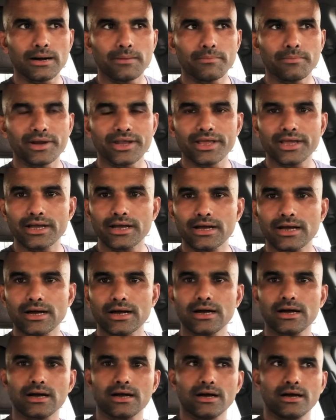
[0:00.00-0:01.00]
মানে
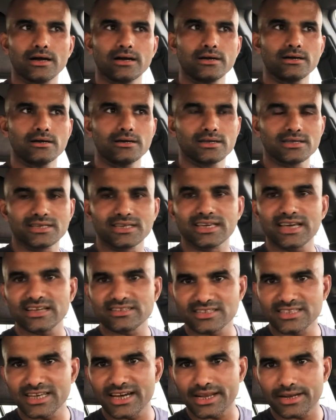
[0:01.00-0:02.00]

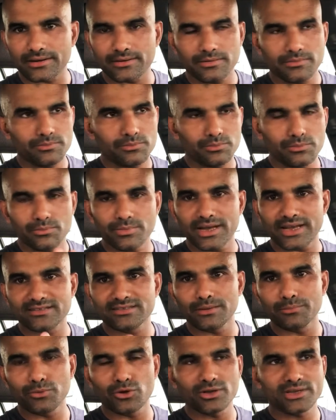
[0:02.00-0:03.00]
ক্যান্সার
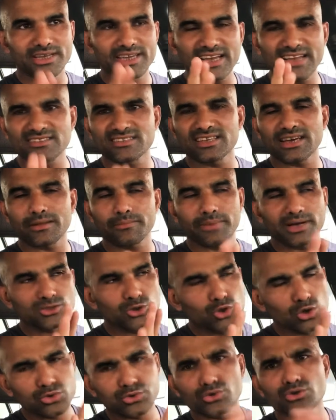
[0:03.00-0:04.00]
এক্সাম্পল ক্যান্সার বা
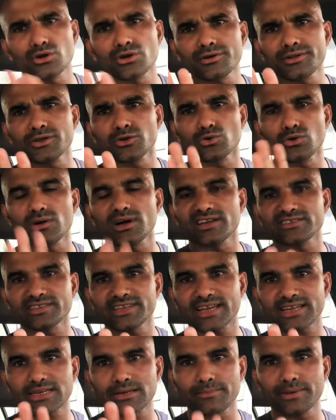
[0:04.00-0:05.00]
যত ধরনের রোগ আছে
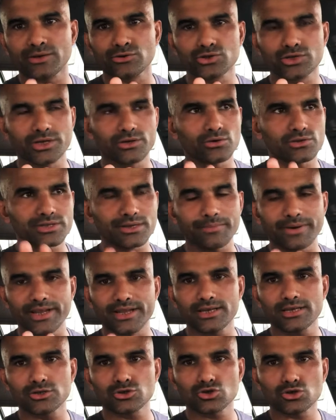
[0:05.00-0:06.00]
একটা মানুষের হতে পারে
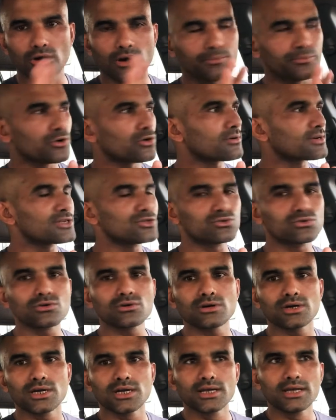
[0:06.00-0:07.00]
সব রোগ কিন্তু
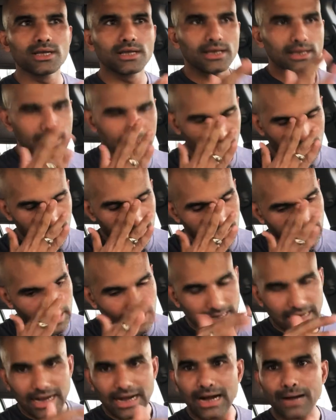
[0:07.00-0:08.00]

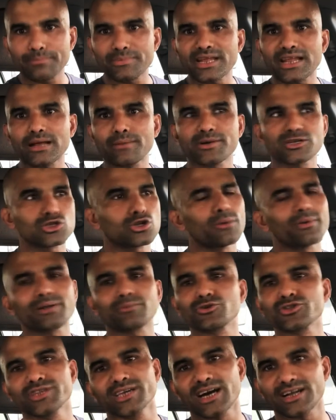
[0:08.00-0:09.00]
আপনার আমার সবার
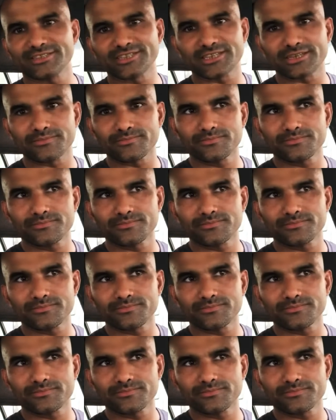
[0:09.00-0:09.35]
মধ্যে আছে